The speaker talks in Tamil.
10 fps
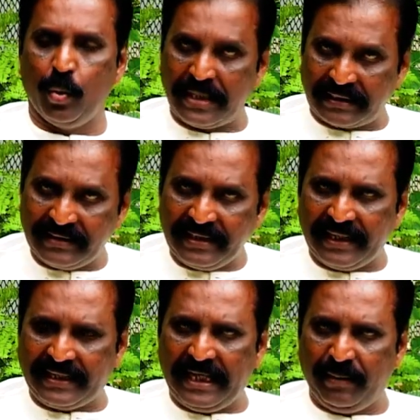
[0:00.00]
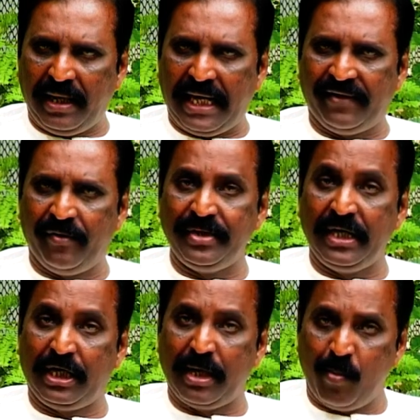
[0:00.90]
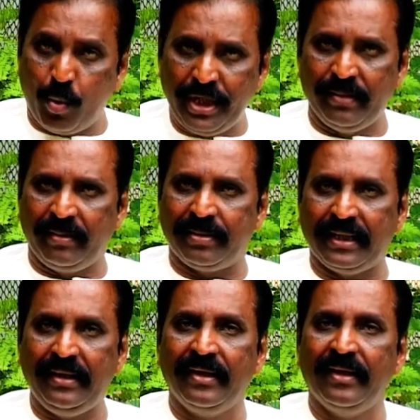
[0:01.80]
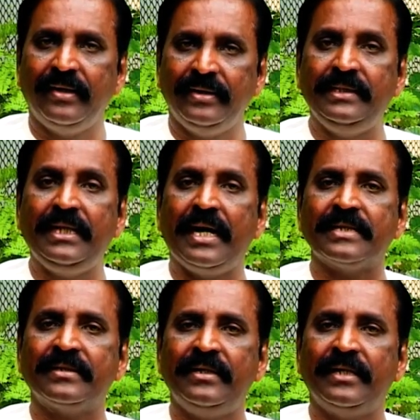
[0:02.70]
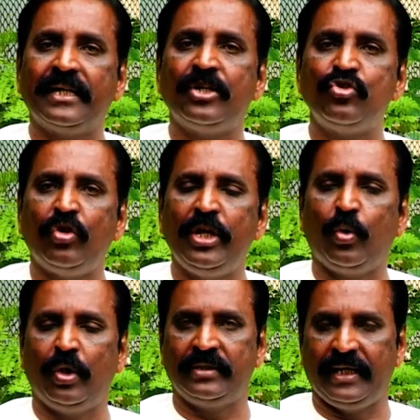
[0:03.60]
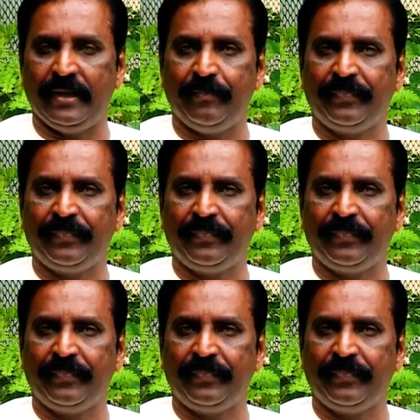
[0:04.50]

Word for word: உயர்ந்த இலக்கியமாகவும் இருக்க முடியும் என்பதை இதிகாசங்கள் எனக்கு சொல்லிக் கொடுத்தன